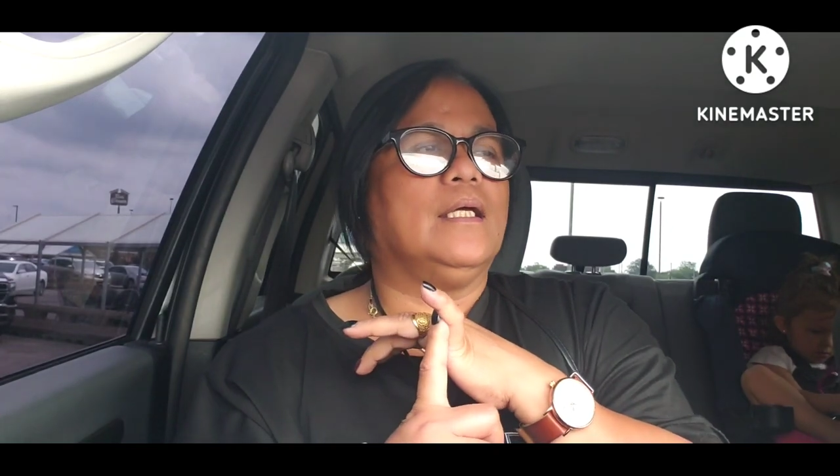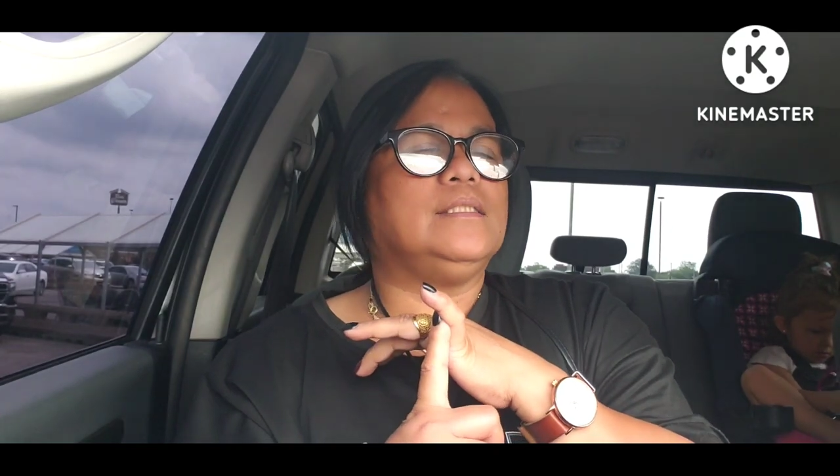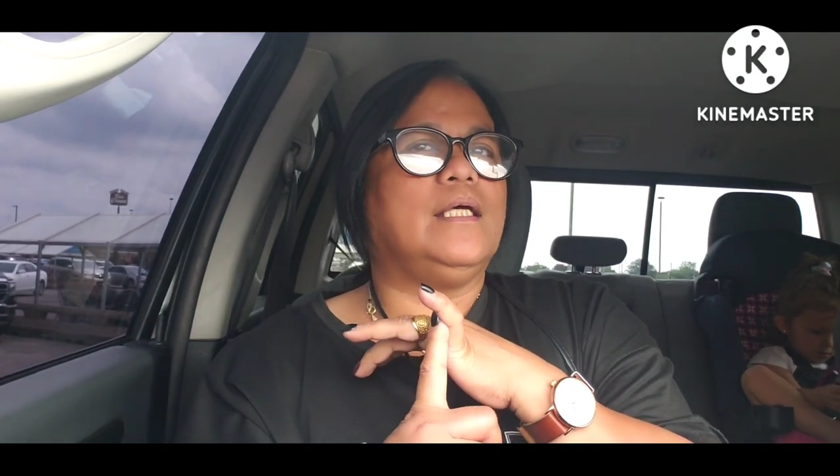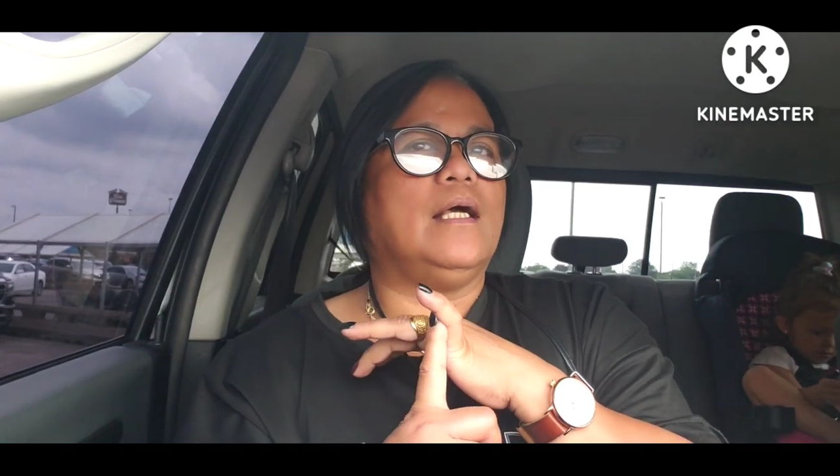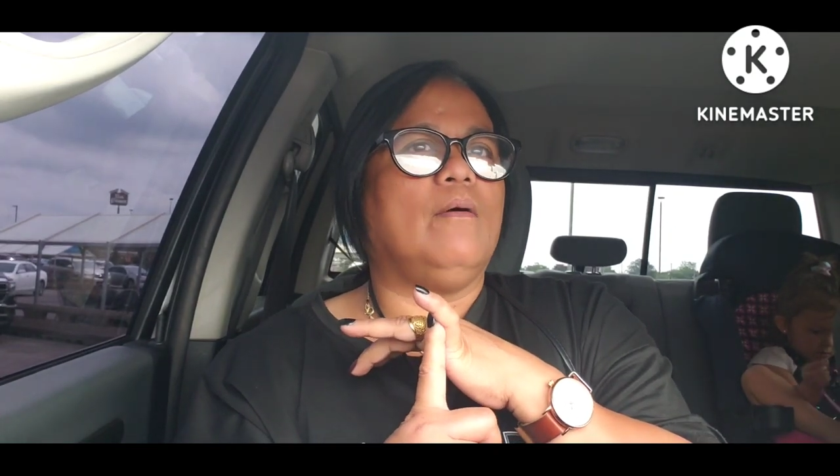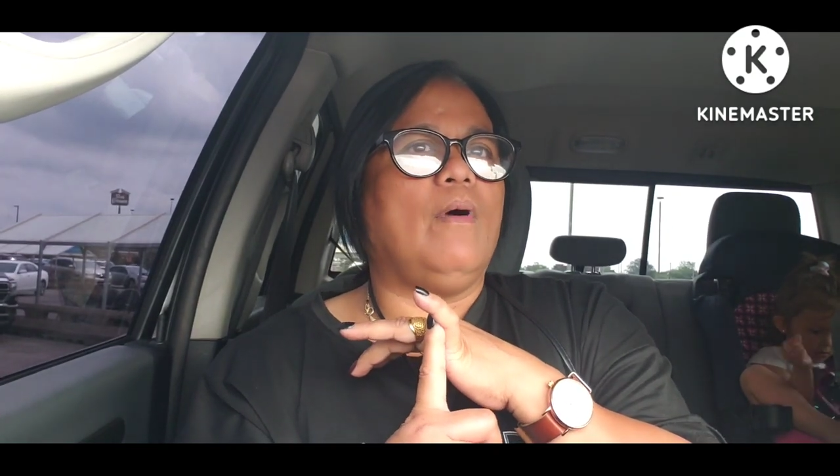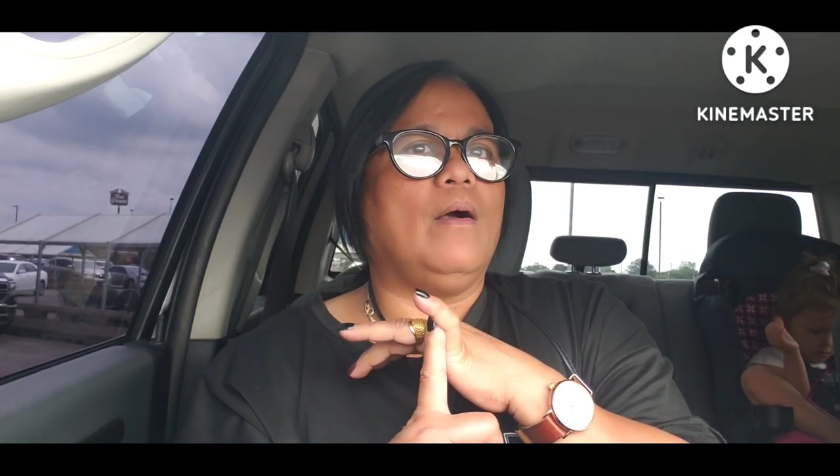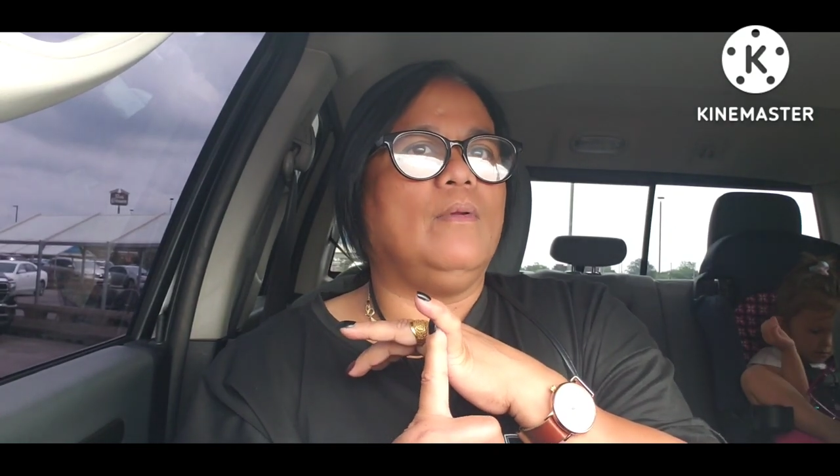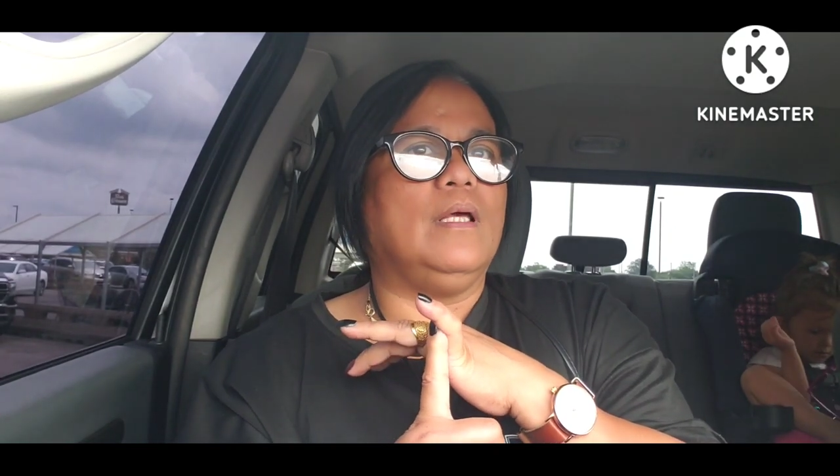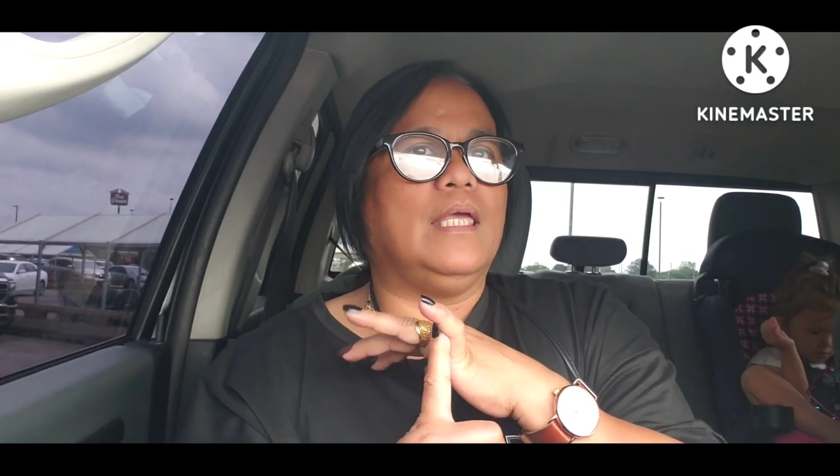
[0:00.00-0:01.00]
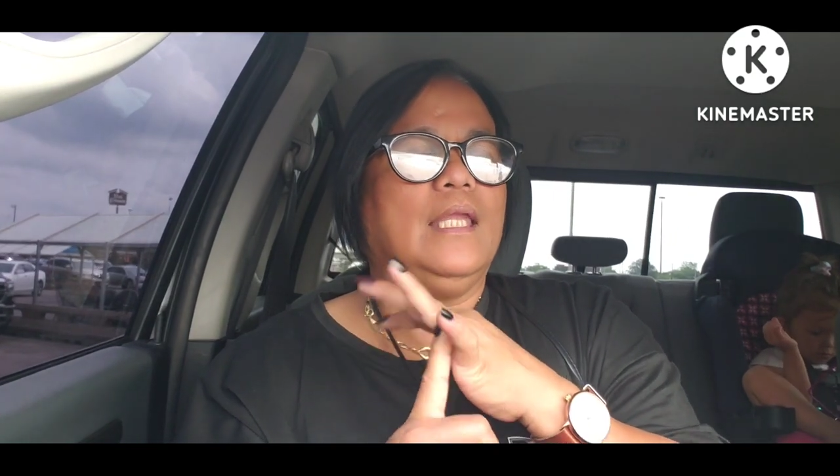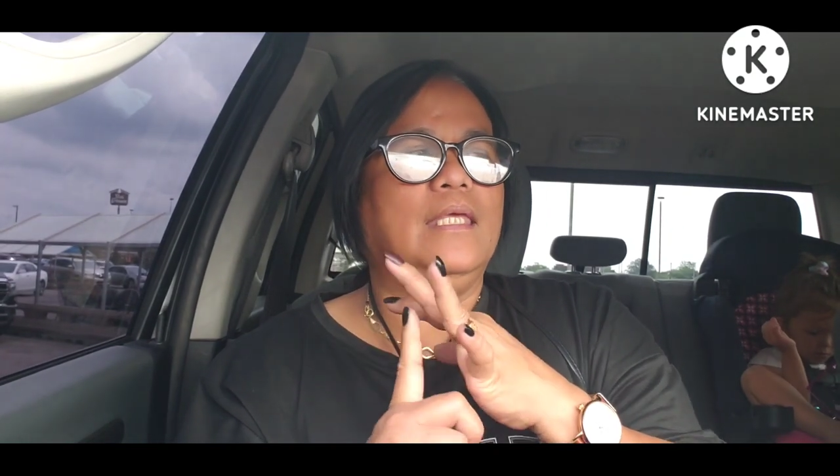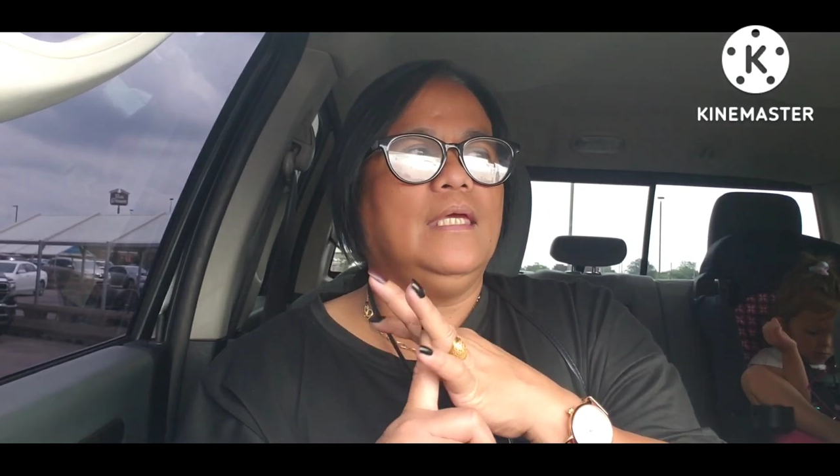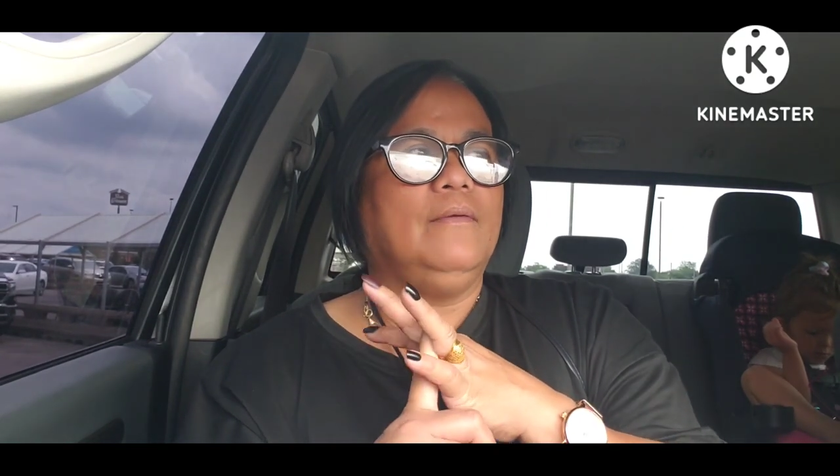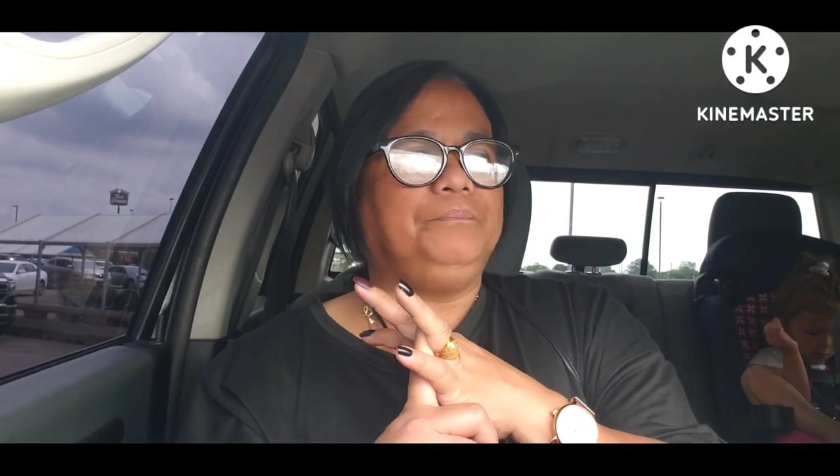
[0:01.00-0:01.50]
kasi gagawa ako ng
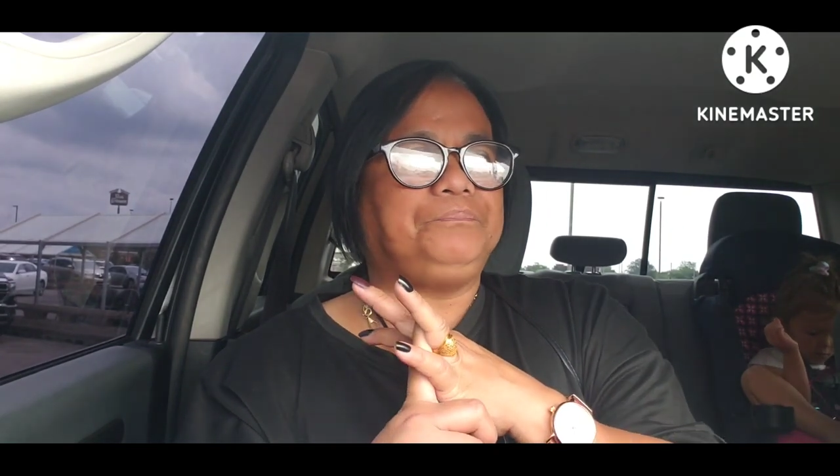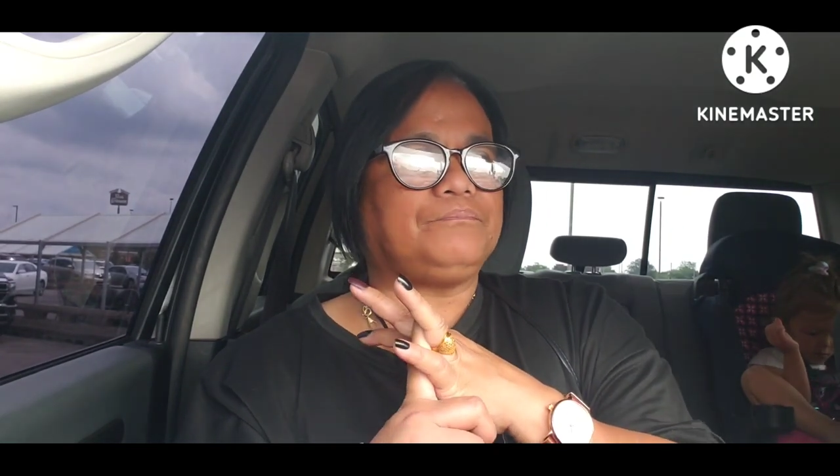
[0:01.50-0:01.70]
kilayin.